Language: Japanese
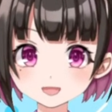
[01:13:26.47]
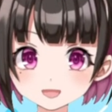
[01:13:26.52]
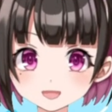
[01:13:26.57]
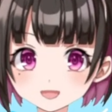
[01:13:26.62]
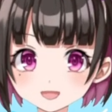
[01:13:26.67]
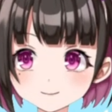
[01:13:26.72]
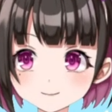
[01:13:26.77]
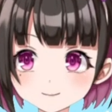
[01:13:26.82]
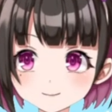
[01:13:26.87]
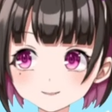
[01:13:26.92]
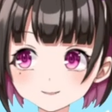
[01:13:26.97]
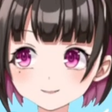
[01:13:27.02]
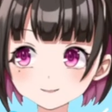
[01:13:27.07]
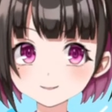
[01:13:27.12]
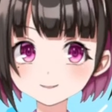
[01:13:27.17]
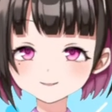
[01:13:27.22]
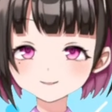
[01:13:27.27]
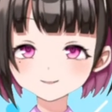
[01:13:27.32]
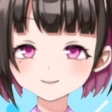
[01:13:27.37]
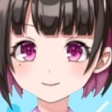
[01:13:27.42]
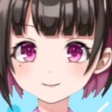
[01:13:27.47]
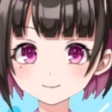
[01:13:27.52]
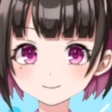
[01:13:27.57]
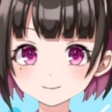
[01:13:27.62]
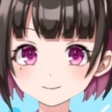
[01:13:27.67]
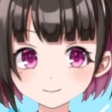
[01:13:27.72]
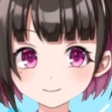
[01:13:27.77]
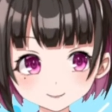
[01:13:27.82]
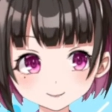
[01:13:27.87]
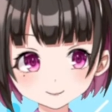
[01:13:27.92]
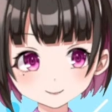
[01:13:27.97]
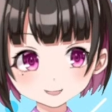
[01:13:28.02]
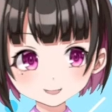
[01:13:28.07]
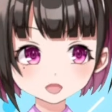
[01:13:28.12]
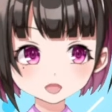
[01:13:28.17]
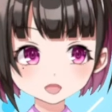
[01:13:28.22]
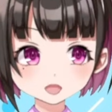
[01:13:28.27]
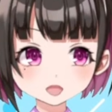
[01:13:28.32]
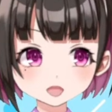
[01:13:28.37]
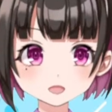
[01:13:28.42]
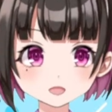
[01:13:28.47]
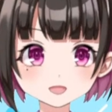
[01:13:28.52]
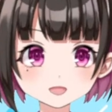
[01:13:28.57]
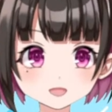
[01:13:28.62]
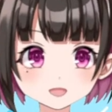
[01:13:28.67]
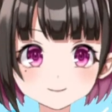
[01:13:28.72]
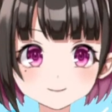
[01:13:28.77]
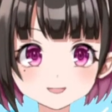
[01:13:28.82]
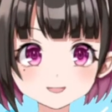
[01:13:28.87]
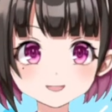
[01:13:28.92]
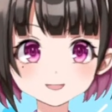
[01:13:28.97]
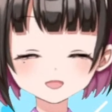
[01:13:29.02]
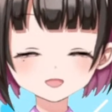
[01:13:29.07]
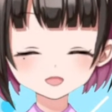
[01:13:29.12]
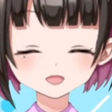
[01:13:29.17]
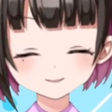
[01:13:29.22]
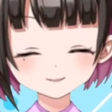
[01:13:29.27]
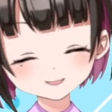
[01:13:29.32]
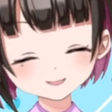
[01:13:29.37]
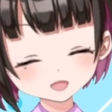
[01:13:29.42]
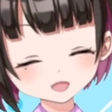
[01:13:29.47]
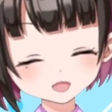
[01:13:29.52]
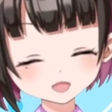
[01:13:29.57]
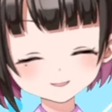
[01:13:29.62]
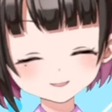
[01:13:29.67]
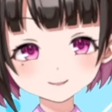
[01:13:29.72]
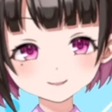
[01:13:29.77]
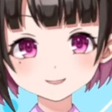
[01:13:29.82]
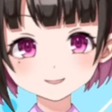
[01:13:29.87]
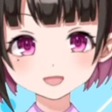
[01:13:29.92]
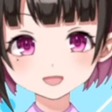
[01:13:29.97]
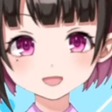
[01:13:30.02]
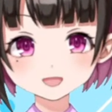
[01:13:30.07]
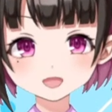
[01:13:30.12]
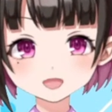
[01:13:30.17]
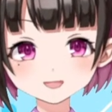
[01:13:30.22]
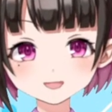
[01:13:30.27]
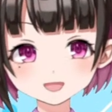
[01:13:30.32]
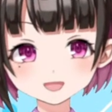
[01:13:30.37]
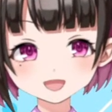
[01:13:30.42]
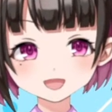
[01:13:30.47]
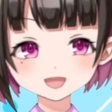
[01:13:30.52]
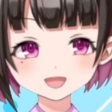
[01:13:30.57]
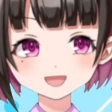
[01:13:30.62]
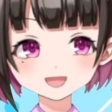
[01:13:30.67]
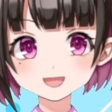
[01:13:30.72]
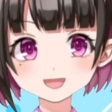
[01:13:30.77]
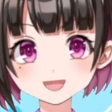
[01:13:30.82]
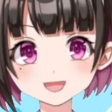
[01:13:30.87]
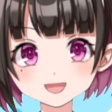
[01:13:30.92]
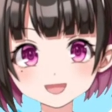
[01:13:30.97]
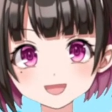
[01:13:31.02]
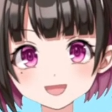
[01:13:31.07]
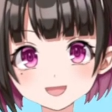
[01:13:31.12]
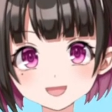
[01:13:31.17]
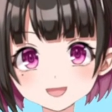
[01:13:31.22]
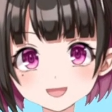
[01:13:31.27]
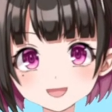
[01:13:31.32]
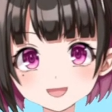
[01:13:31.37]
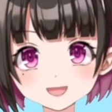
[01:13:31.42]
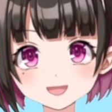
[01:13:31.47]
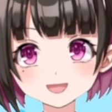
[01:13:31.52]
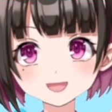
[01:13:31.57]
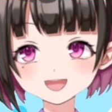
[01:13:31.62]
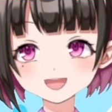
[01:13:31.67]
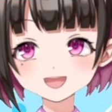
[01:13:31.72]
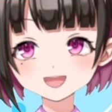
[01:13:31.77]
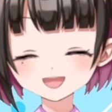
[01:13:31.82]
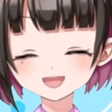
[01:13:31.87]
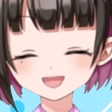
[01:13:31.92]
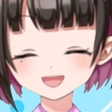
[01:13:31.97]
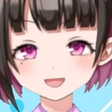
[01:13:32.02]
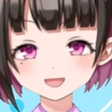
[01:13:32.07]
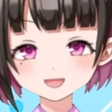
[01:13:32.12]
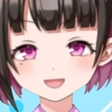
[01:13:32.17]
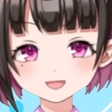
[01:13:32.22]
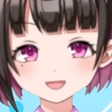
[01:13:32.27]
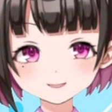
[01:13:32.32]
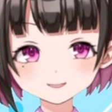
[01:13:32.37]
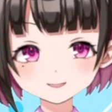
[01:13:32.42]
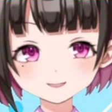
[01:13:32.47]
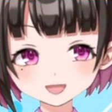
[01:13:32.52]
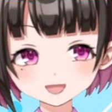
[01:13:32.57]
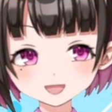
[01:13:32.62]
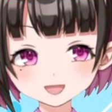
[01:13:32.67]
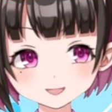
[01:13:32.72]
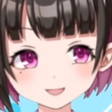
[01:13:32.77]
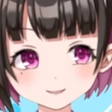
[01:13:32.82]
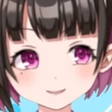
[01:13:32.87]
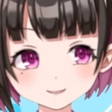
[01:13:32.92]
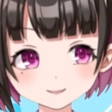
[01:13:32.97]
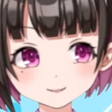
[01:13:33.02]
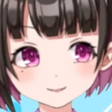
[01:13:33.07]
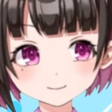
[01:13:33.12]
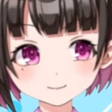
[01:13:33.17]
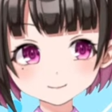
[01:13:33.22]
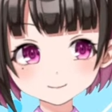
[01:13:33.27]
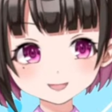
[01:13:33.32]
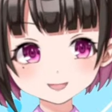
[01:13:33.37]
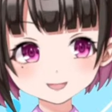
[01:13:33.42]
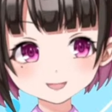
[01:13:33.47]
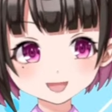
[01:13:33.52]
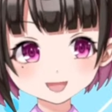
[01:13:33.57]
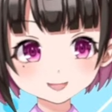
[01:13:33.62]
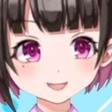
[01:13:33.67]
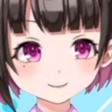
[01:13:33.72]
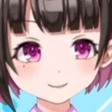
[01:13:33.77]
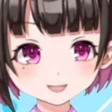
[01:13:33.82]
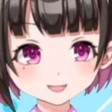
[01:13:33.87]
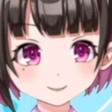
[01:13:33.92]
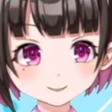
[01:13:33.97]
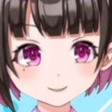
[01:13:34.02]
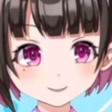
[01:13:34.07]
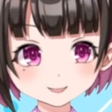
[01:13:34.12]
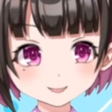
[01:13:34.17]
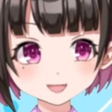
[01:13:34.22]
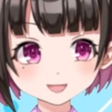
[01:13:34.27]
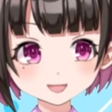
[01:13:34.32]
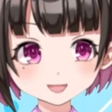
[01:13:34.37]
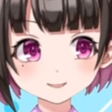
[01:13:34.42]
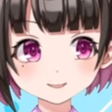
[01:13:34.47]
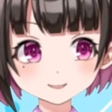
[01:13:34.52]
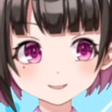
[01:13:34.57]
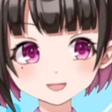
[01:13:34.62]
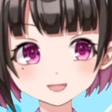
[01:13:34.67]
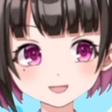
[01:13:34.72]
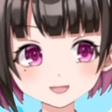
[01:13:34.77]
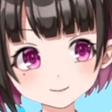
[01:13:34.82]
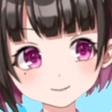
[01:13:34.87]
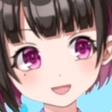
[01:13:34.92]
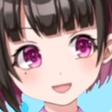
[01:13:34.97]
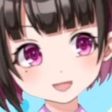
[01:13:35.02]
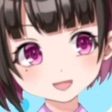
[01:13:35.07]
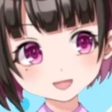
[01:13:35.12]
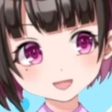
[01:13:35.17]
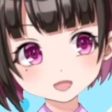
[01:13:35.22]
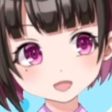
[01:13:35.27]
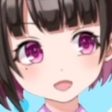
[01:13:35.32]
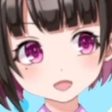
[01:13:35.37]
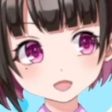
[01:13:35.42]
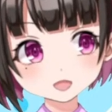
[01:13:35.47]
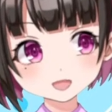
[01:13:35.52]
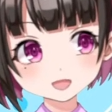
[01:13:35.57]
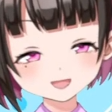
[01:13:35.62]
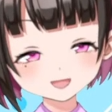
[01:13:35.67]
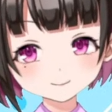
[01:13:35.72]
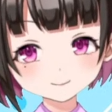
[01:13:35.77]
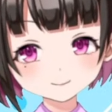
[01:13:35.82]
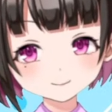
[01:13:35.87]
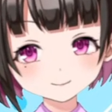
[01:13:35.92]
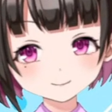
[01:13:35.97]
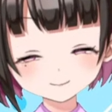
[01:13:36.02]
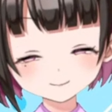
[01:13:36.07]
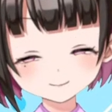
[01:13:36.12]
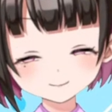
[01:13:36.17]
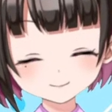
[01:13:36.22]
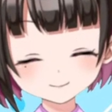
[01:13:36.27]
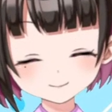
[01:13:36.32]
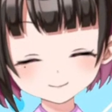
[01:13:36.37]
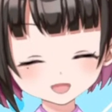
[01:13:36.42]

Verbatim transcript: ボールにいってるように見えるんですけど、やっぱ後ろから見るとね、先足かなっていうのがあって、結局 PK でございました。でもね、このね、多分 VAR